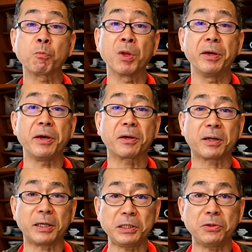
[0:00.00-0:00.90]
えー、
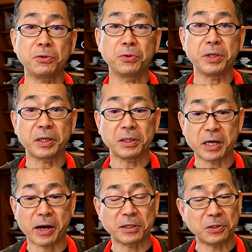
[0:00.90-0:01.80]
カリッと焼け
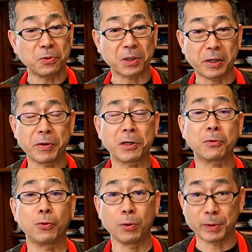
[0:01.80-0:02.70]
た味の皮が
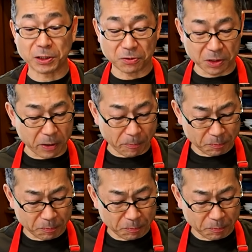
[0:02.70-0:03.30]
香ばしくて